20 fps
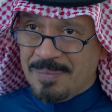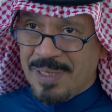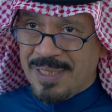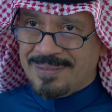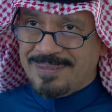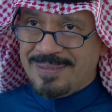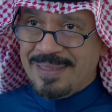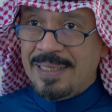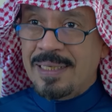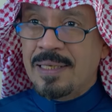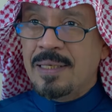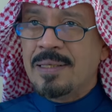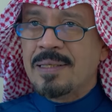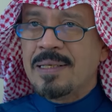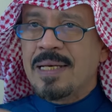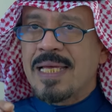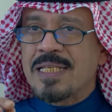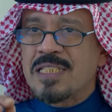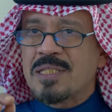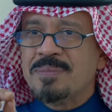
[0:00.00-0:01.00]
المادة
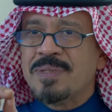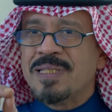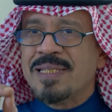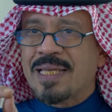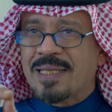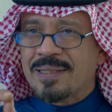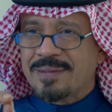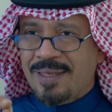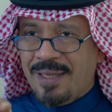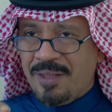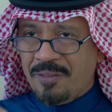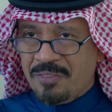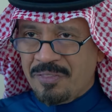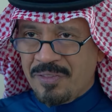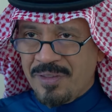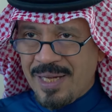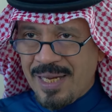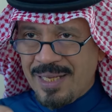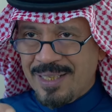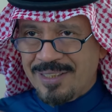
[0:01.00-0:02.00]
لازم انك
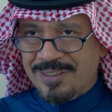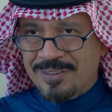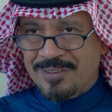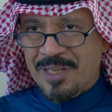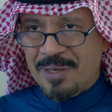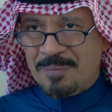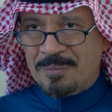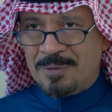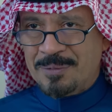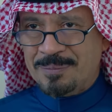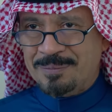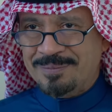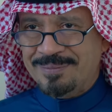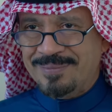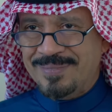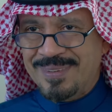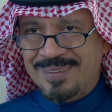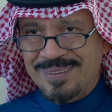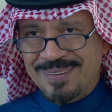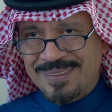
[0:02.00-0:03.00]
تحضرها قدام
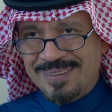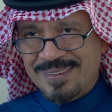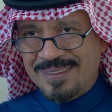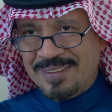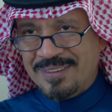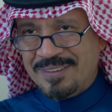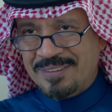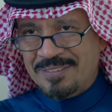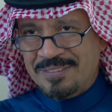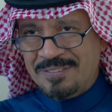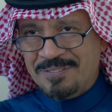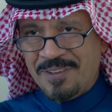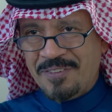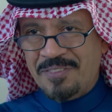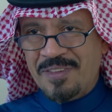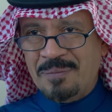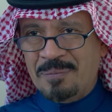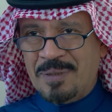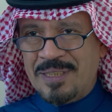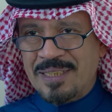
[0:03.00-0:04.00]

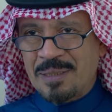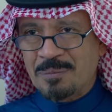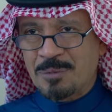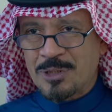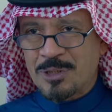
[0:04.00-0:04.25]
تفضل معنا